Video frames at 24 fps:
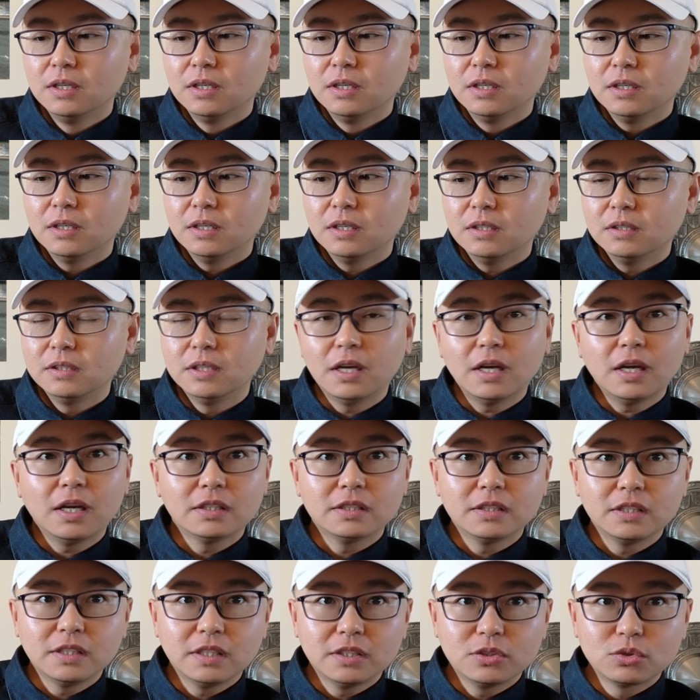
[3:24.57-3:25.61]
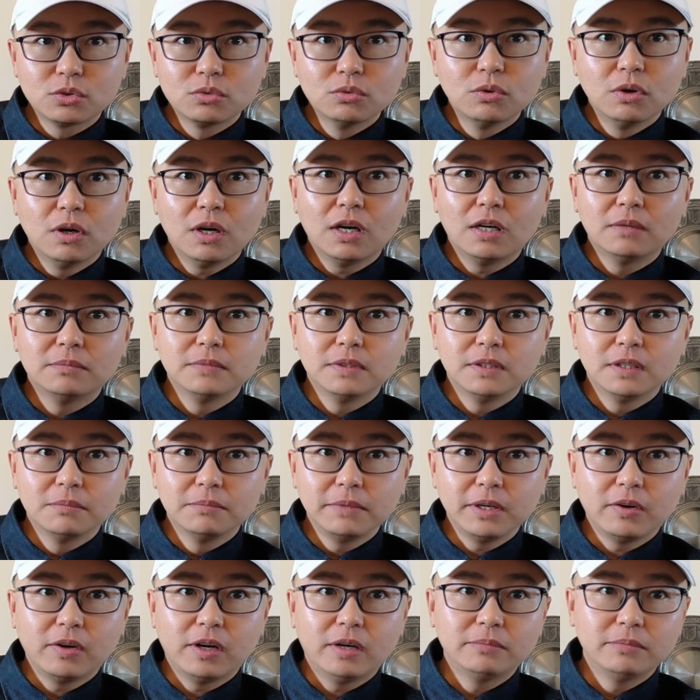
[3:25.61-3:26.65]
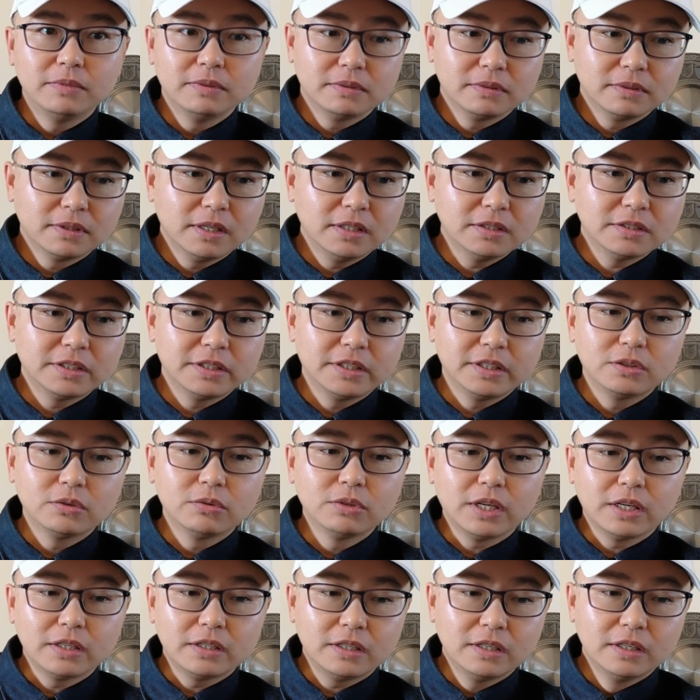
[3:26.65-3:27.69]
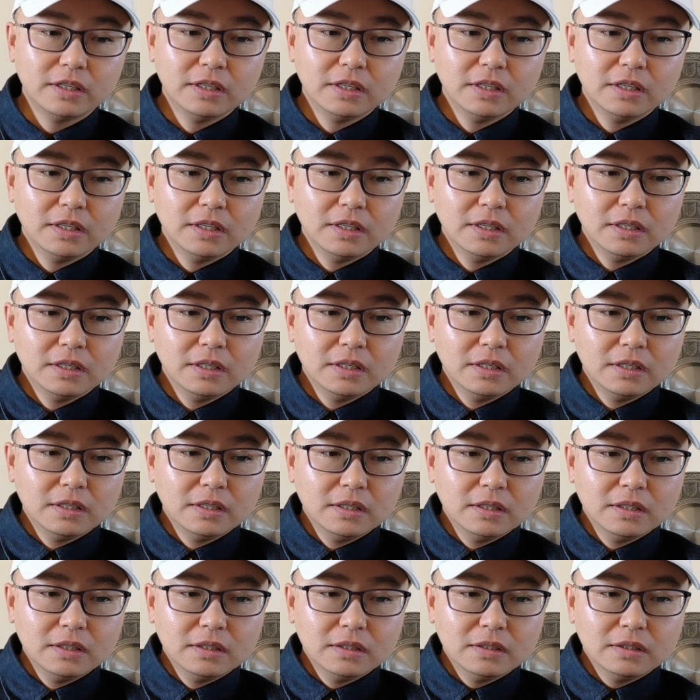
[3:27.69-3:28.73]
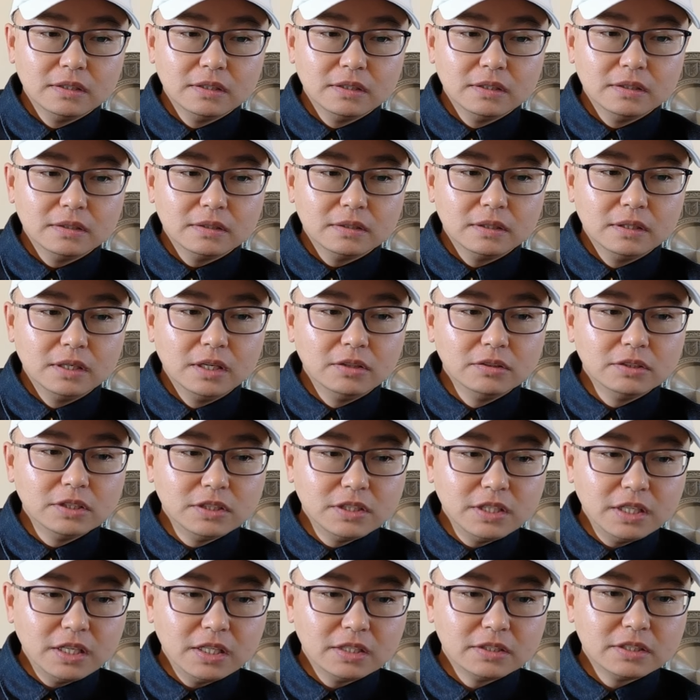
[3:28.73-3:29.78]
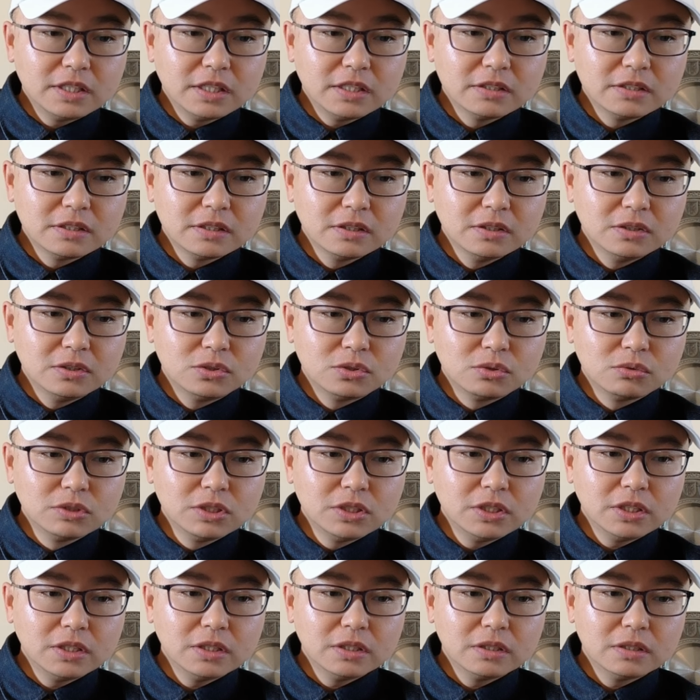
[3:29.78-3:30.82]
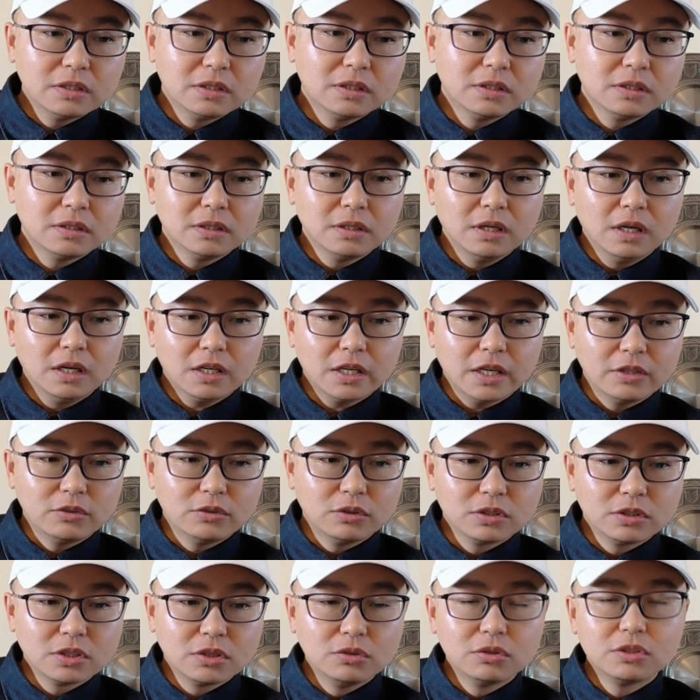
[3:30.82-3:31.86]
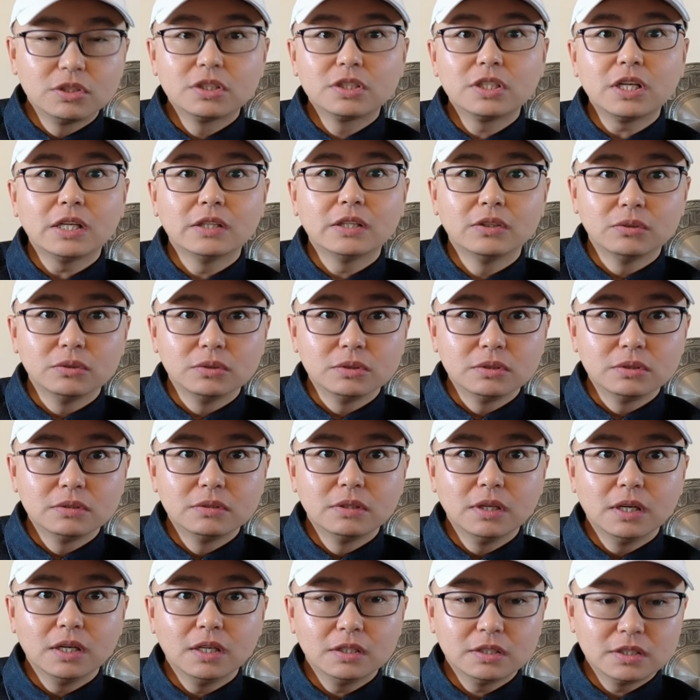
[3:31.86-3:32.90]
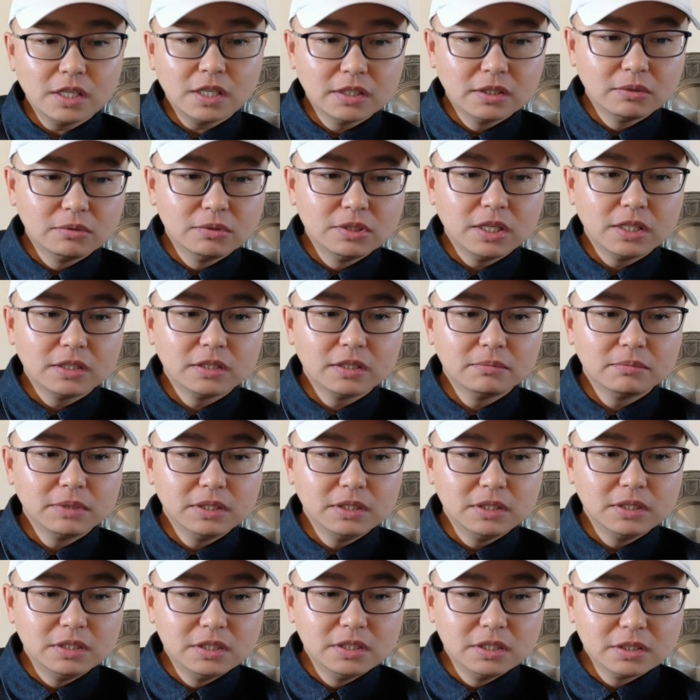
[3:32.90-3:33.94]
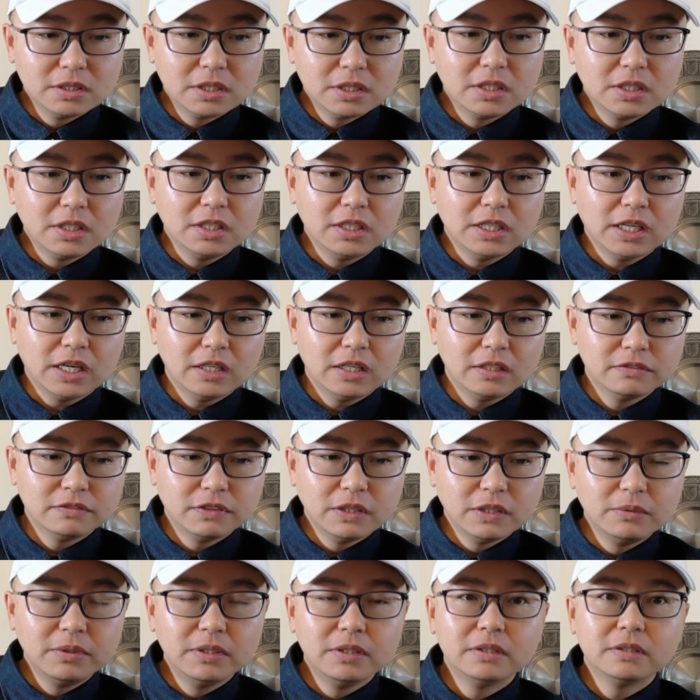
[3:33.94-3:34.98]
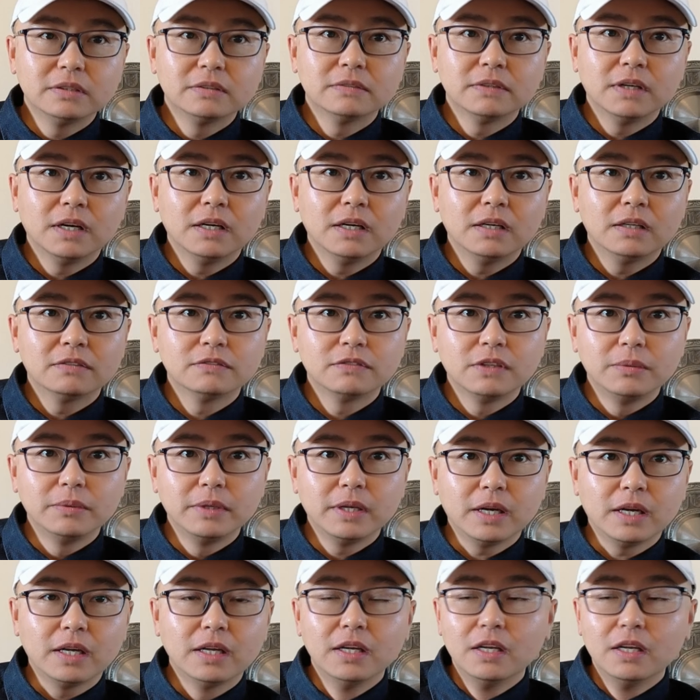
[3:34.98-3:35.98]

啊南海现在中国航母和美国航母啊现在都在这儿。啊，辽宁舰这次中期。 啊，改装之后是战斗啊，战斗舰，那么已经是抵达了菲律宾啊，菲律宾海。